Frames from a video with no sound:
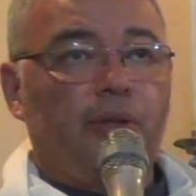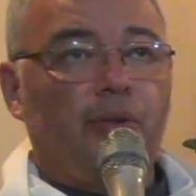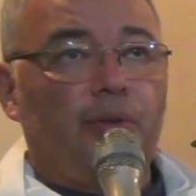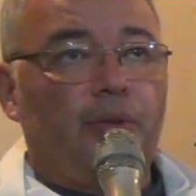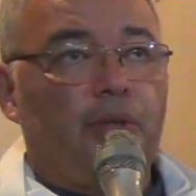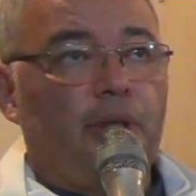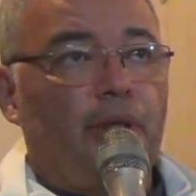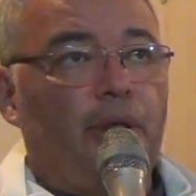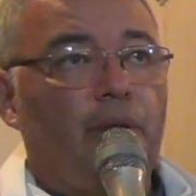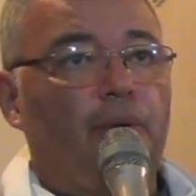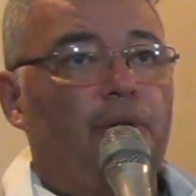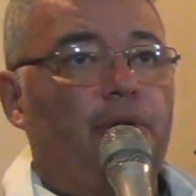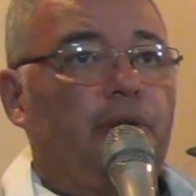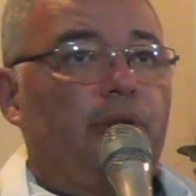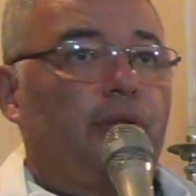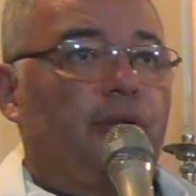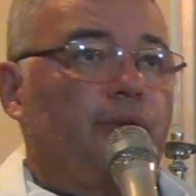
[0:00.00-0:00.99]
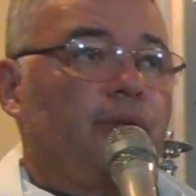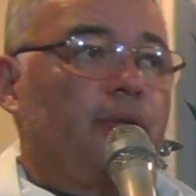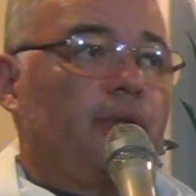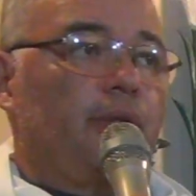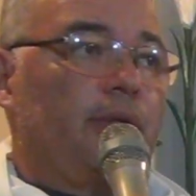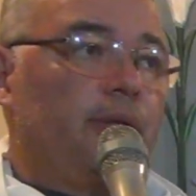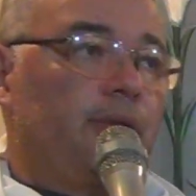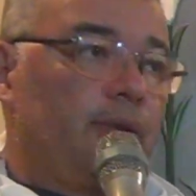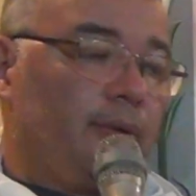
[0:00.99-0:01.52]
Senhor Jesus
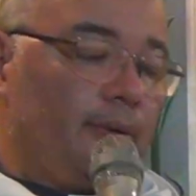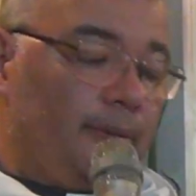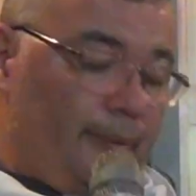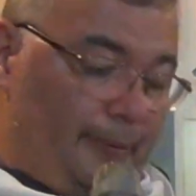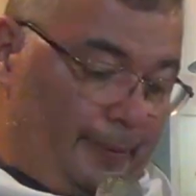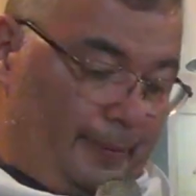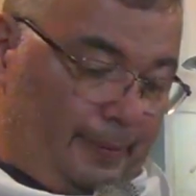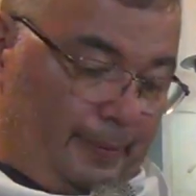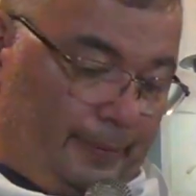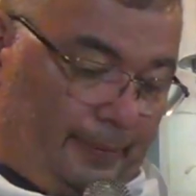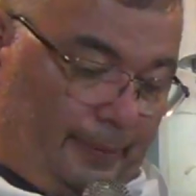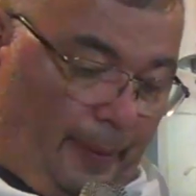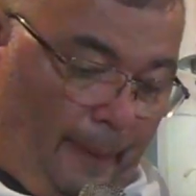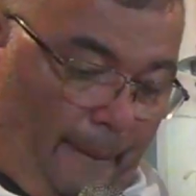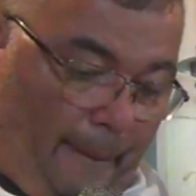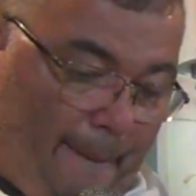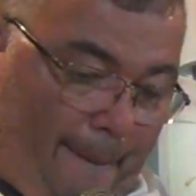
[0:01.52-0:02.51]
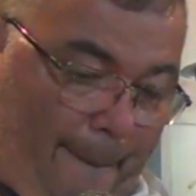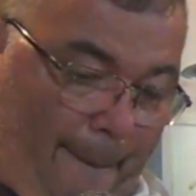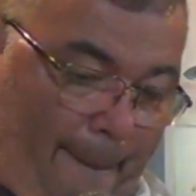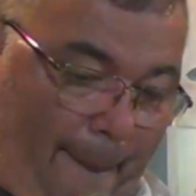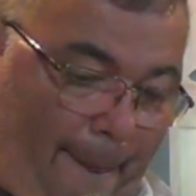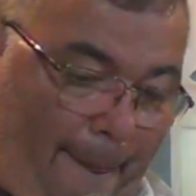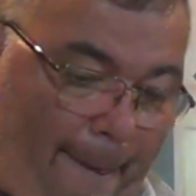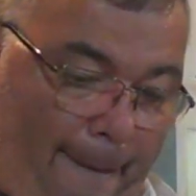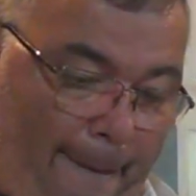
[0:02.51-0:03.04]
Cristo. Para sempre
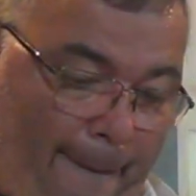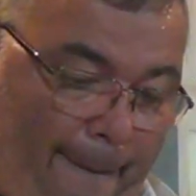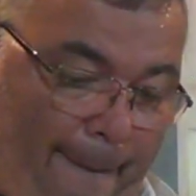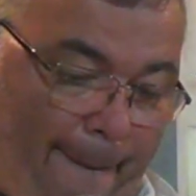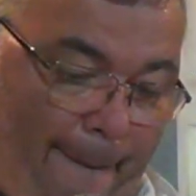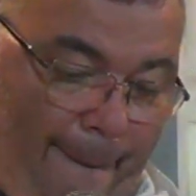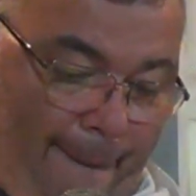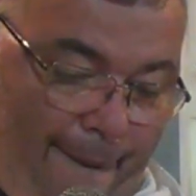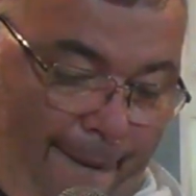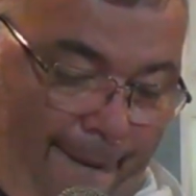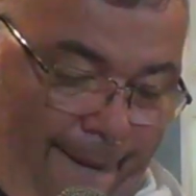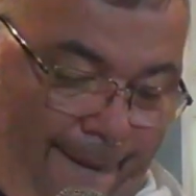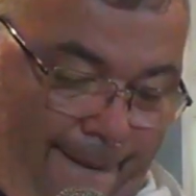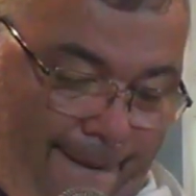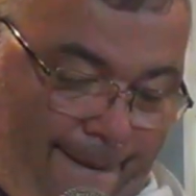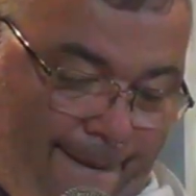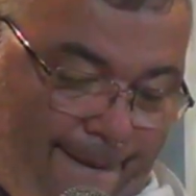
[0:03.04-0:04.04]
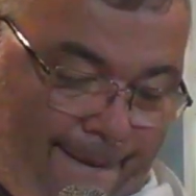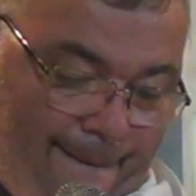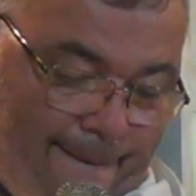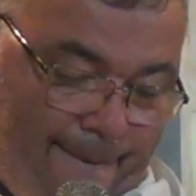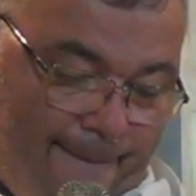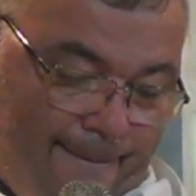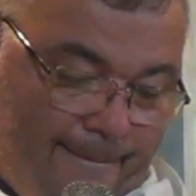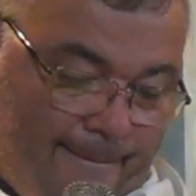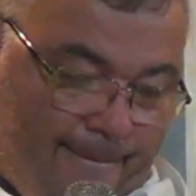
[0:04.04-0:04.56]
seja louvado.
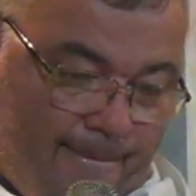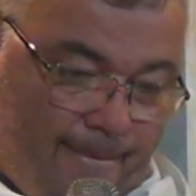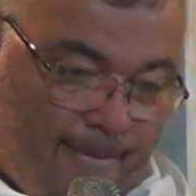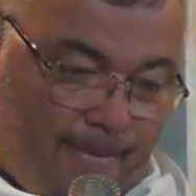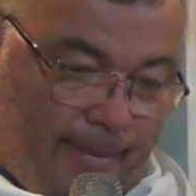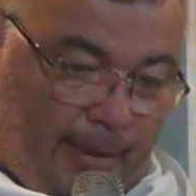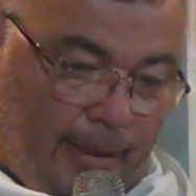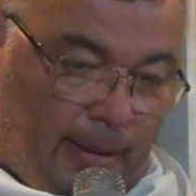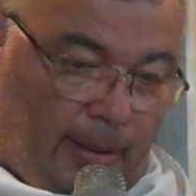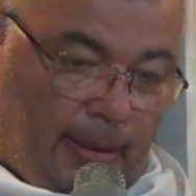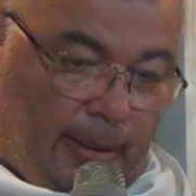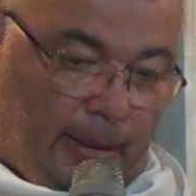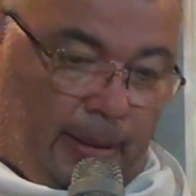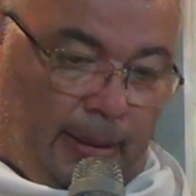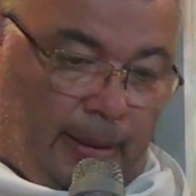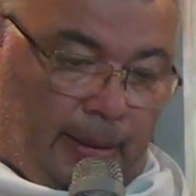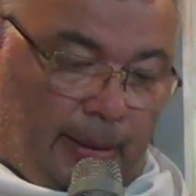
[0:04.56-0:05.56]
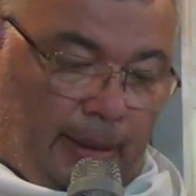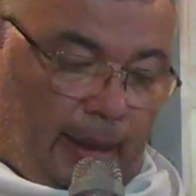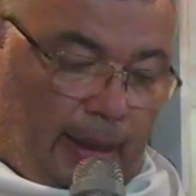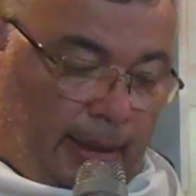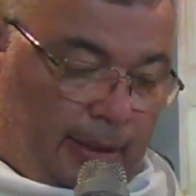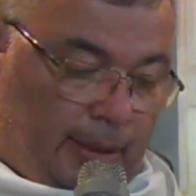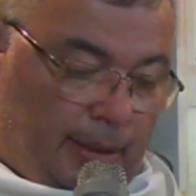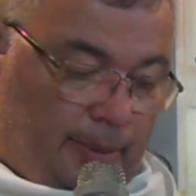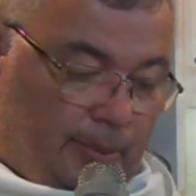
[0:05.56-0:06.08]

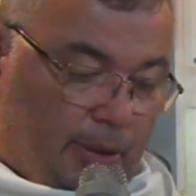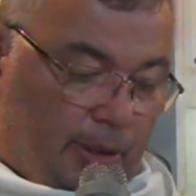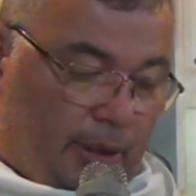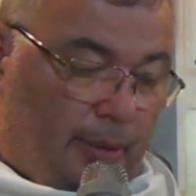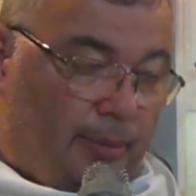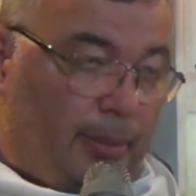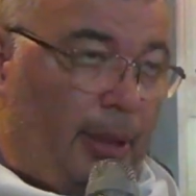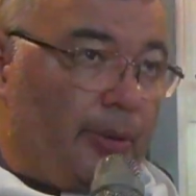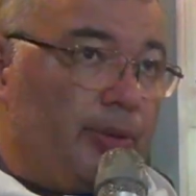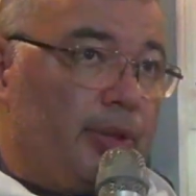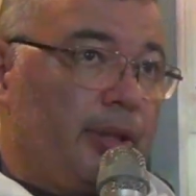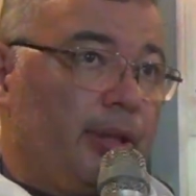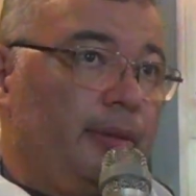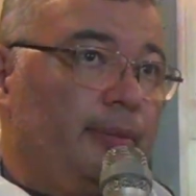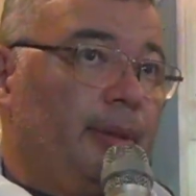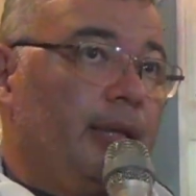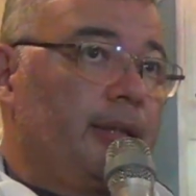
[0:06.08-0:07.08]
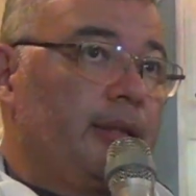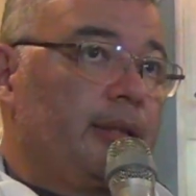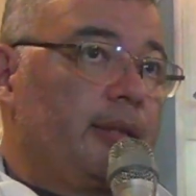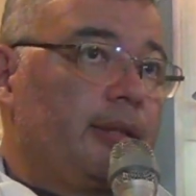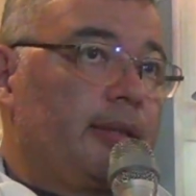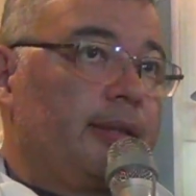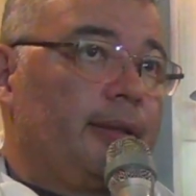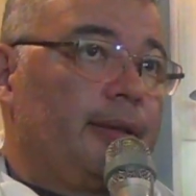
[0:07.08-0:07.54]
Caríssimos irmãos e irmãs,